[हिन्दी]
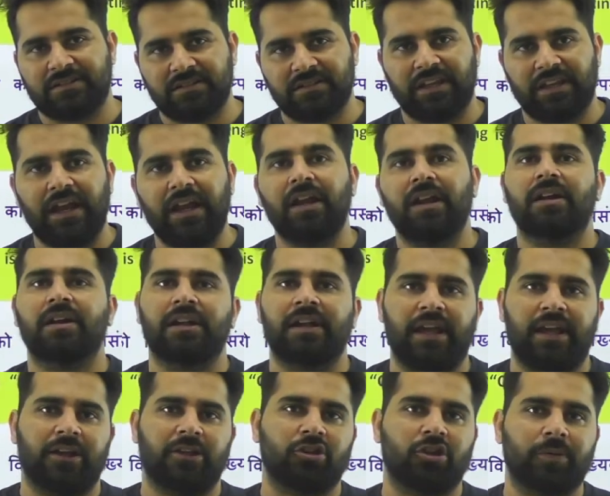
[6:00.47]
के डे
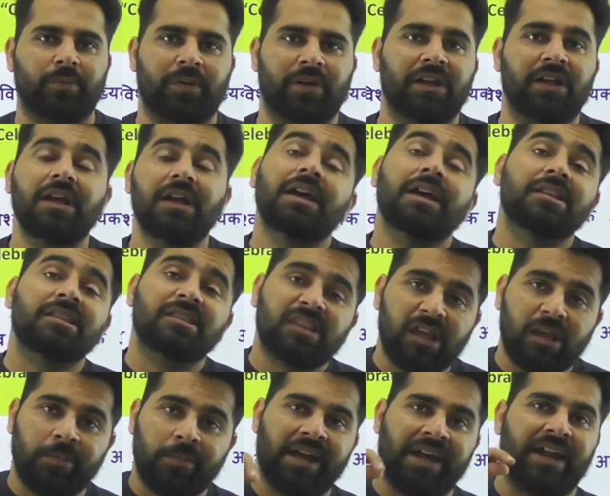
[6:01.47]
के तौर पर
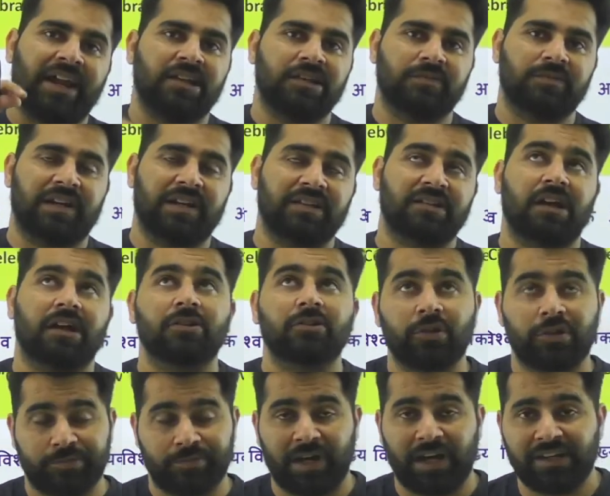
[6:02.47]
थीम क्या रहा है इस बार इसका तो
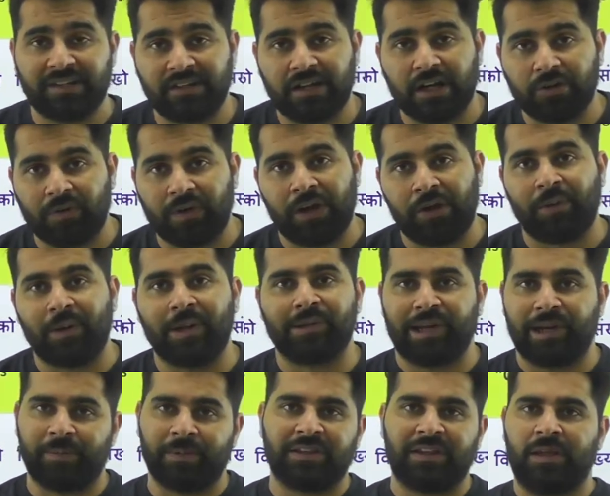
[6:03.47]
इस बार इसका
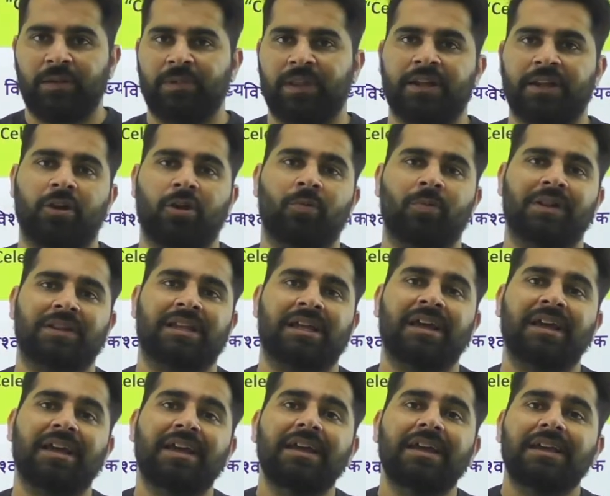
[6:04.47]
2023 में थीम देखने को मिलता है
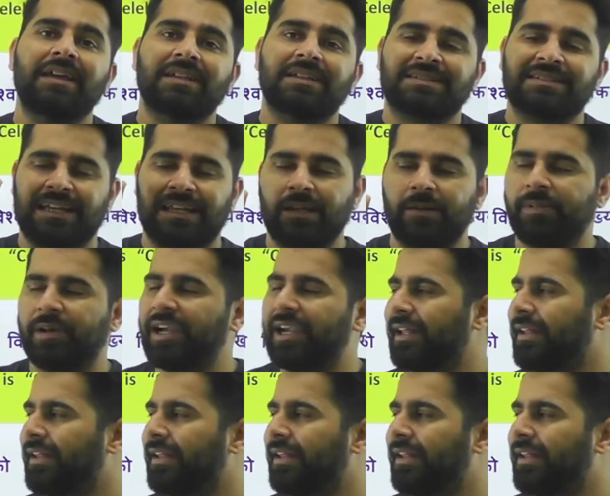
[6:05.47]
सेलिब्रेटिंग द